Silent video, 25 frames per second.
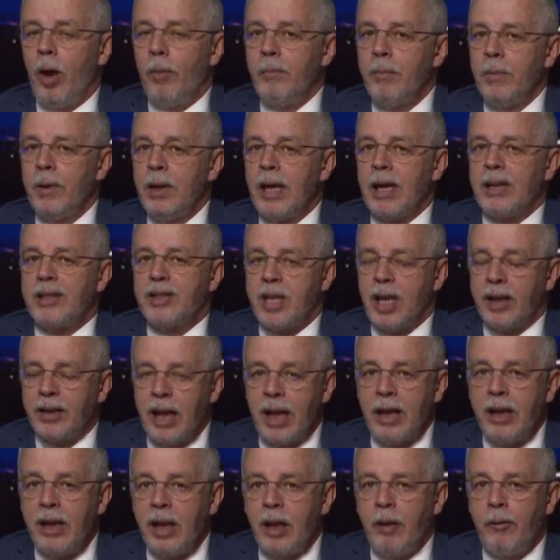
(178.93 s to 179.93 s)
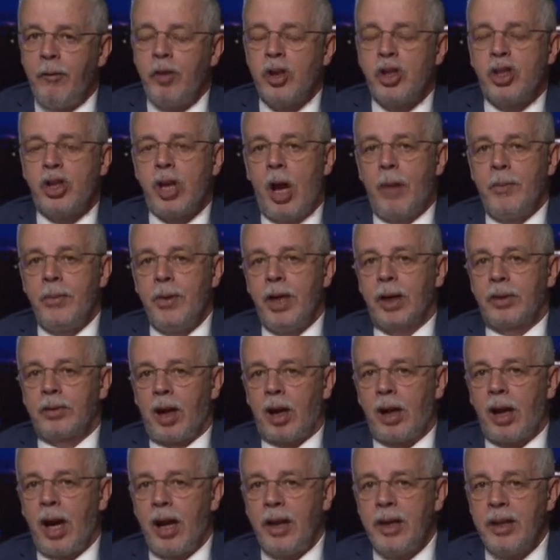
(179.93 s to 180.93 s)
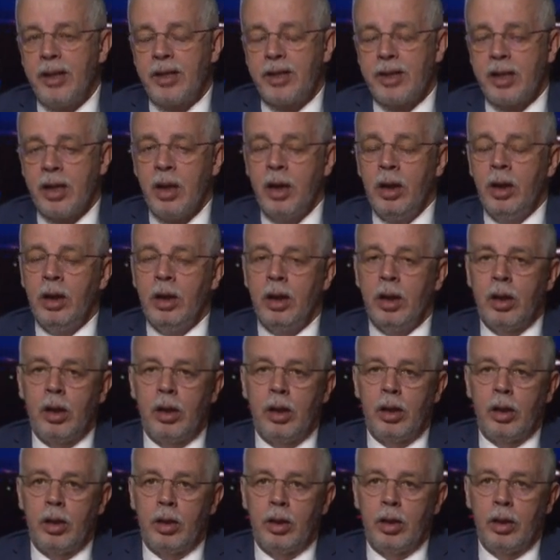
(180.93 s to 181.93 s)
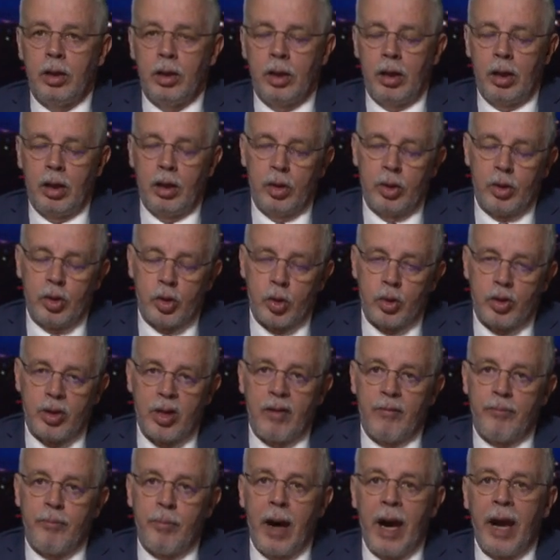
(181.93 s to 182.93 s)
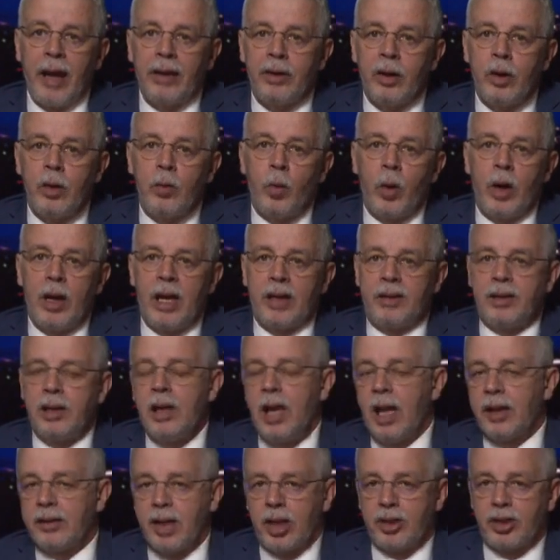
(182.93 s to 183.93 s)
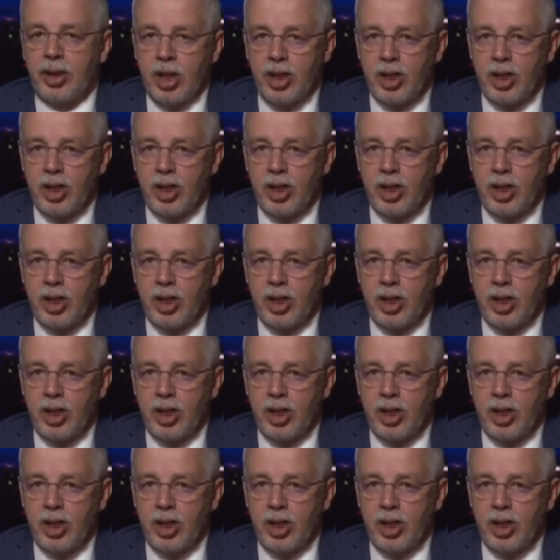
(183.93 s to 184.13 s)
نوع من التدني في شعبية الرئيس جوزيف بايدن والتي لا